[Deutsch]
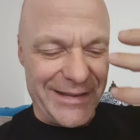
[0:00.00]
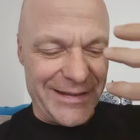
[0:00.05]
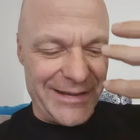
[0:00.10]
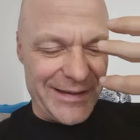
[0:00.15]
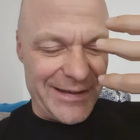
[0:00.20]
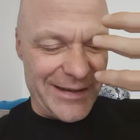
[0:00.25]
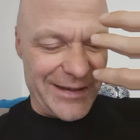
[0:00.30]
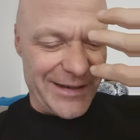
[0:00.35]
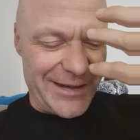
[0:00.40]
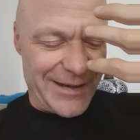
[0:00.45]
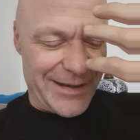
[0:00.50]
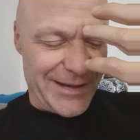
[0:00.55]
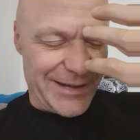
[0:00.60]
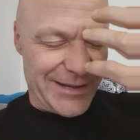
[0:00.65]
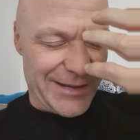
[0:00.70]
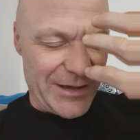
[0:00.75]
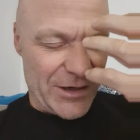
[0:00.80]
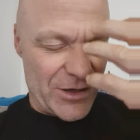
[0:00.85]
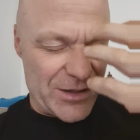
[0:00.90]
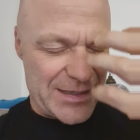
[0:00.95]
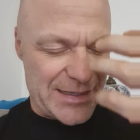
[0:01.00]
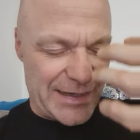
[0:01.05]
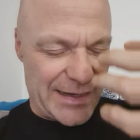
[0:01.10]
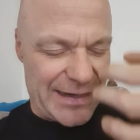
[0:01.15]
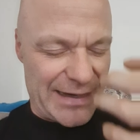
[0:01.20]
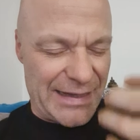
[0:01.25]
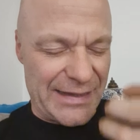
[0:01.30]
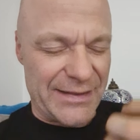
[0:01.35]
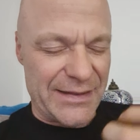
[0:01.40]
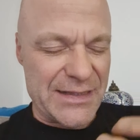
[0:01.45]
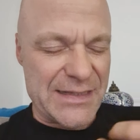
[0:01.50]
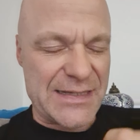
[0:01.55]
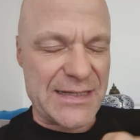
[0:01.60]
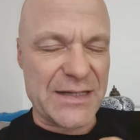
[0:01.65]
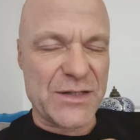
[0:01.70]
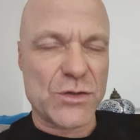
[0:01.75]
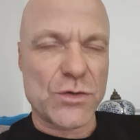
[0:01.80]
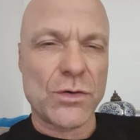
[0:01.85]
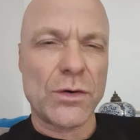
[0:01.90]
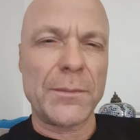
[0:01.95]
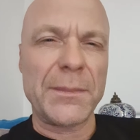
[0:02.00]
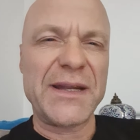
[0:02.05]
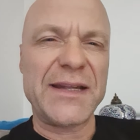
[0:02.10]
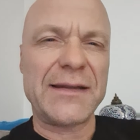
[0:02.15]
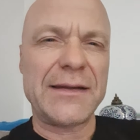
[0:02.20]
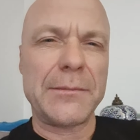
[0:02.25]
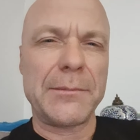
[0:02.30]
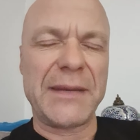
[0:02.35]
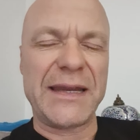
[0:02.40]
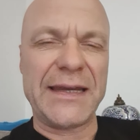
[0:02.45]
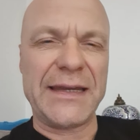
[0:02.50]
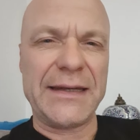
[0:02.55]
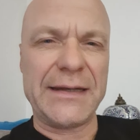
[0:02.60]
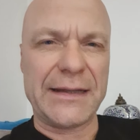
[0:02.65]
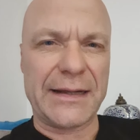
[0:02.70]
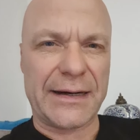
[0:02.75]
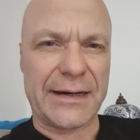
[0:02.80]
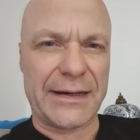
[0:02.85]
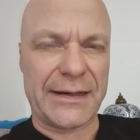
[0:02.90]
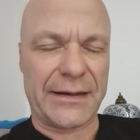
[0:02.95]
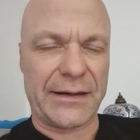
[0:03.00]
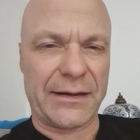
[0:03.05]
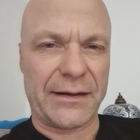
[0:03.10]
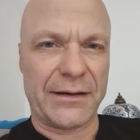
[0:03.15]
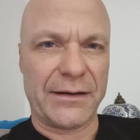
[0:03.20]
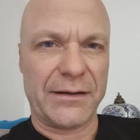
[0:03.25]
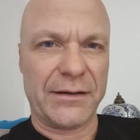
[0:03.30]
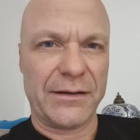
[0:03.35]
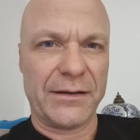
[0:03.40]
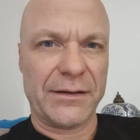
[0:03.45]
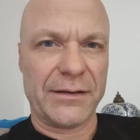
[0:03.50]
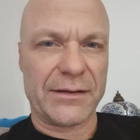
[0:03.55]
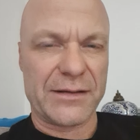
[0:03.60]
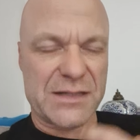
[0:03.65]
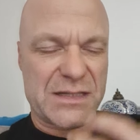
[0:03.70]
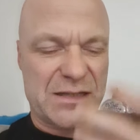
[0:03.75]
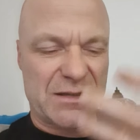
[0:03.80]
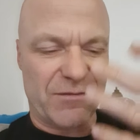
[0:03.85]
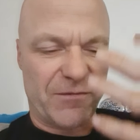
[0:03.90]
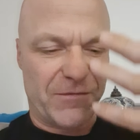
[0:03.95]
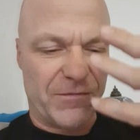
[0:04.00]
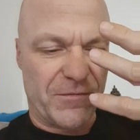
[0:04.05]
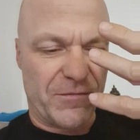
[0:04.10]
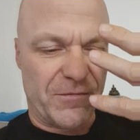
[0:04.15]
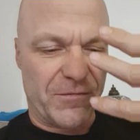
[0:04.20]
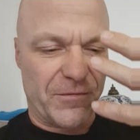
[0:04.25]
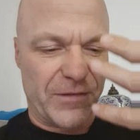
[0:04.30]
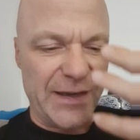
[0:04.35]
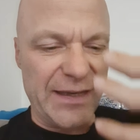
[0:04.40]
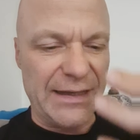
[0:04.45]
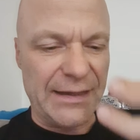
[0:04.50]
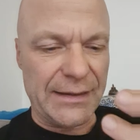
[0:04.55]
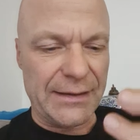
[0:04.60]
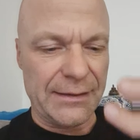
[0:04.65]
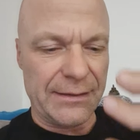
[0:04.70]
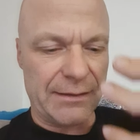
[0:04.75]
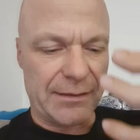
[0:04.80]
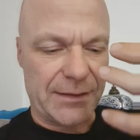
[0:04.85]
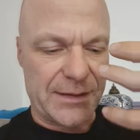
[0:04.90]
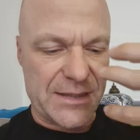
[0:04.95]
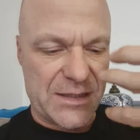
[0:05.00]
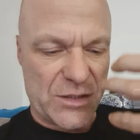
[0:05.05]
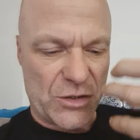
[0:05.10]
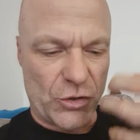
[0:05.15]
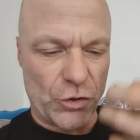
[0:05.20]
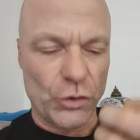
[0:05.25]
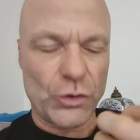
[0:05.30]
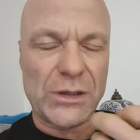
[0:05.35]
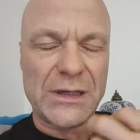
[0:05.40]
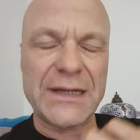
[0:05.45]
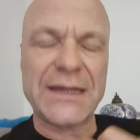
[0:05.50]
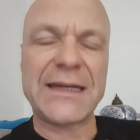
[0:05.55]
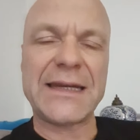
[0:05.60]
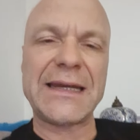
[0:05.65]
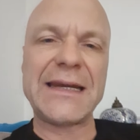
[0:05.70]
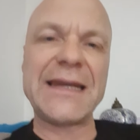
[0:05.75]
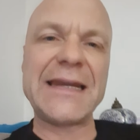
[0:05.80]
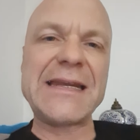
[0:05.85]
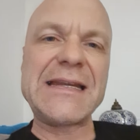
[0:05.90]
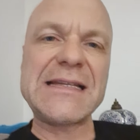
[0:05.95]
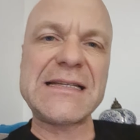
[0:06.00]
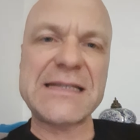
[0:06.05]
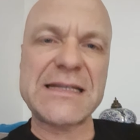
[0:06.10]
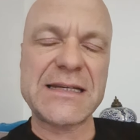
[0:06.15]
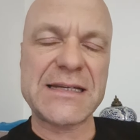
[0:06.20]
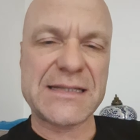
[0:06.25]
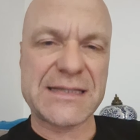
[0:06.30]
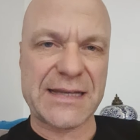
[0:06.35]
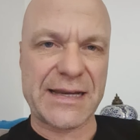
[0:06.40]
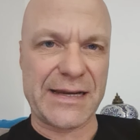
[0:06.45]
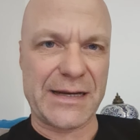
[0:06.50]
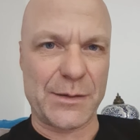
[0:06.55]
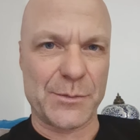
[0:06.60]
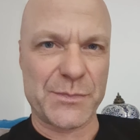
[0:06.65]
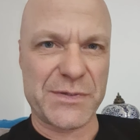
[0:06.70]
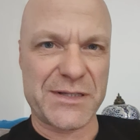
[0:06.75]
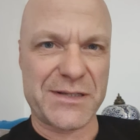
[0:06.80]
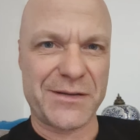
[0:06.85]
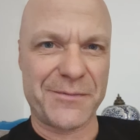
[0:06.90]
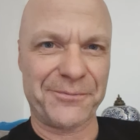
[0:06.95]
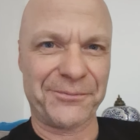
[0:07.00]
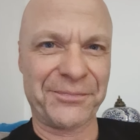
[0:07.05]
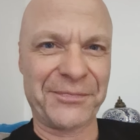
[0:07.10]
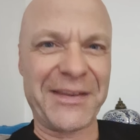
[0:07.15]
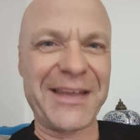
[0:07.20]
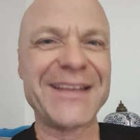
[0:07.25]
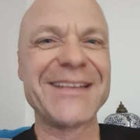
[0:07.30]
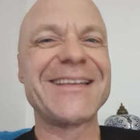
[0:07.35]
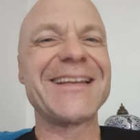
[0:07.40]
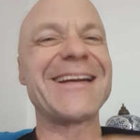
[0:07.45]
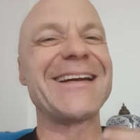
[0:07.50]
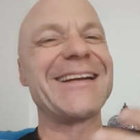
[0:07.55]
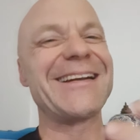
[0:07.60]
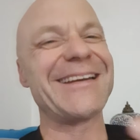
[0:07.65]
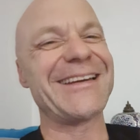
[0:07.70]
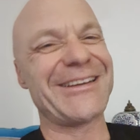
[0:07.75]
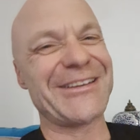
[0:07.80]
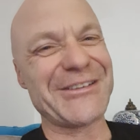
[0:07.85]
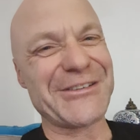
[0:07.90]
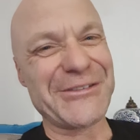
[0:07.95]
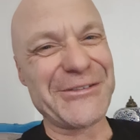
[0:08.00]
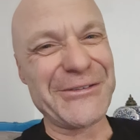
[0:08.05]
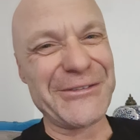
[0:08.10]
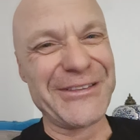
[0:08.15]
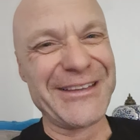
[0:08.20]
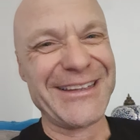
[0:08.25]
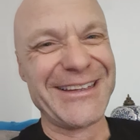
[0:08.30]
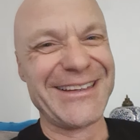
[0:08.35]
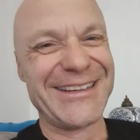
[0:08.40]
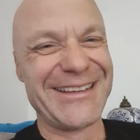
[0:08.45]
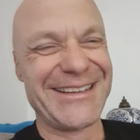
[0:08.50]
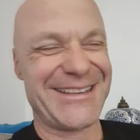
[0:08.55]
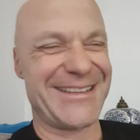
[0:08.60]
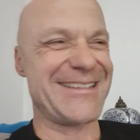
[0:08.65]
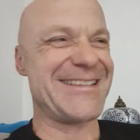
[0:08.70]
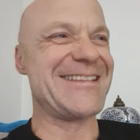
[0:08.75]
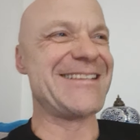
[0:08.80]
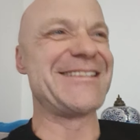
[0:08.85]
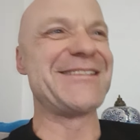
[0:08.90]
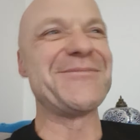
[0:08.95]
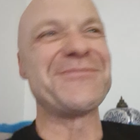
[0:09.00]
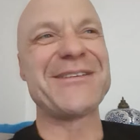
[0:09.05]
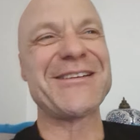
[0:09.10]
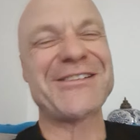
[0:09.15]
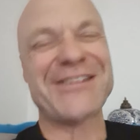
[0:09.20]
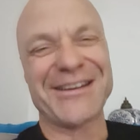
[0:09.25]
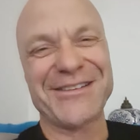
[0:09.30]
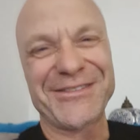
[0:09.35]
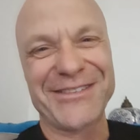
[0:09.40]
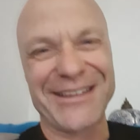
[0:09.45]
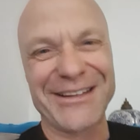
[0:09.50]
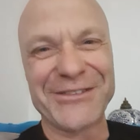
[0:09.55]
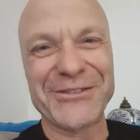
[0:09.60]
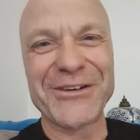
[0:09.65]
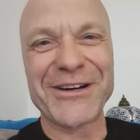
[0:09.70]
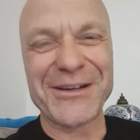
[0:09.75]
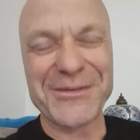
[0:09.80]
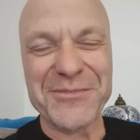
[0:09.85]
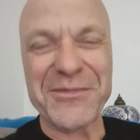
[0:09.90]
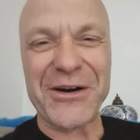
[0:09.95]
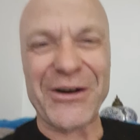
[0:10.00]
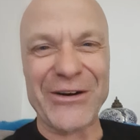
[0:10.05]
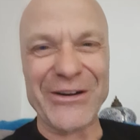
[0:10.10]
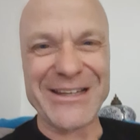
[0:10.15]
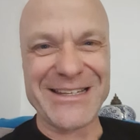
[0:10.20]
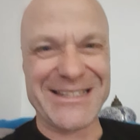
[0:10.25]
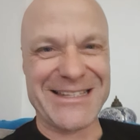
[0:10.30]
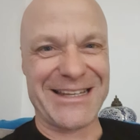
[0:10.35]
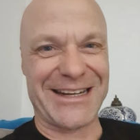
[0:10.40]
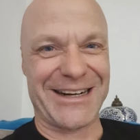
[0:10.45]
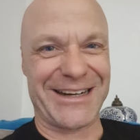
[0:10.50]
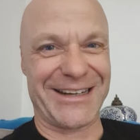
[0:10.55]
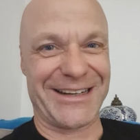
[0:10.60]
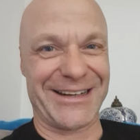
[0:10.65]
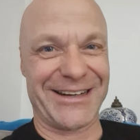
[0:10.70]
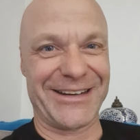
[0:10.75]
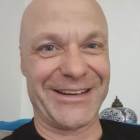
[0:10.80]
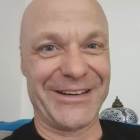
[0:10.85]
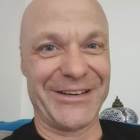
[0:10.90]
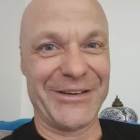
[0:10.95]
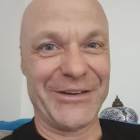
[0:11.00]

die, die Auseinandersetzung mit dem Inneren, das Finden des Göttlichen in sich selbst. Die Religion, das ist die Beschäftigung im Äußeren,